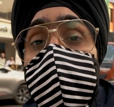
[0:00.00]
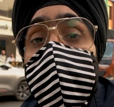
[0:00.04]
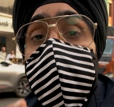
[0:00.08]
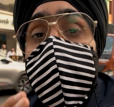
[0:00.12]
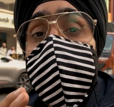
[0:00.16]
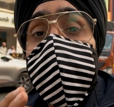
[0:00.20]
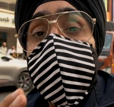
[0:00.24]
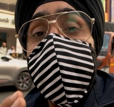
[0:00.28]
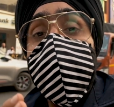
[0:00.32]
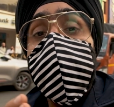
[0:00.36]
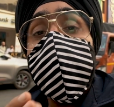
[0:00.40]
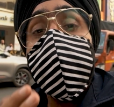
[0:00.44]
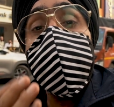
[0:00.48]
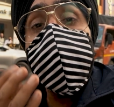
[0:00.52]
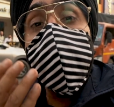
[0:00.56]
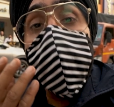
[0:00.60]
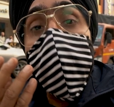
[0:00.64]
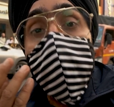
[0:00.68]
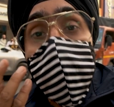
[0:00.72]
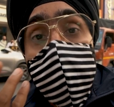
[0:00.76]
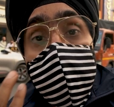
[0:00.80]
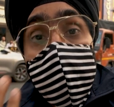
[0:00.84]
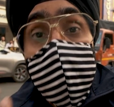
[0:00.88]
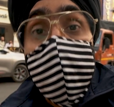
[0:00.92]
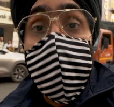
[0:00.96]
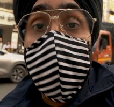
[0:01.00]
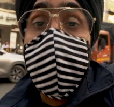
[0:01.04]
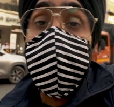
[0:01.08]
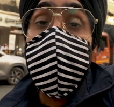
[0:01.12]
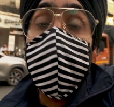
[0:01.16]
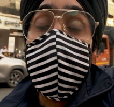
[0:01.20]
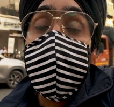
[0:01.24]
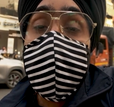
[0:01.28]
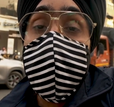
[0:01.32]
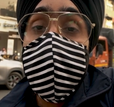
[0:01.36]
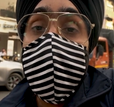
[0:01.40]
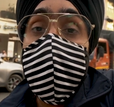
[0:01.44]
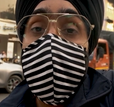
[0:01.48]
पे ना व्यूज़ बहुत ही कम
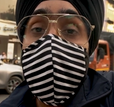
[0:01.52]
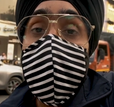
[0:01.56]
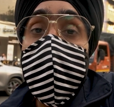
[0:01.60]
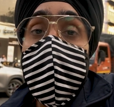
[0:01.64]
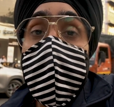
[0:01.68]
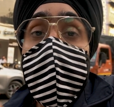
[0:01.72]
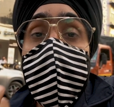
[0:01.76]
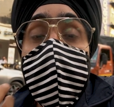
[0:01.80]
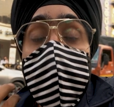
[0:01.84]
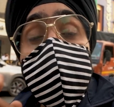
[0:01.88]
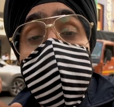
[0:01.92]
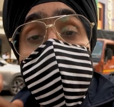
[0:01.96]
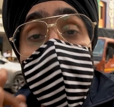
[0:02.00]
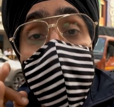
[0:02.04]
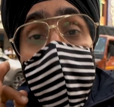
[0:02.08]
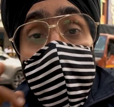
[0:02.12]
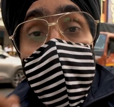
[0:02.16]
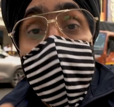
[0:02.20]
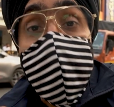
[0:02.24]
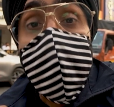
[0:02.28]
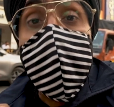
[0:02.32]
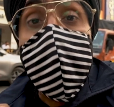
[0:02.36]
आते हैं संडे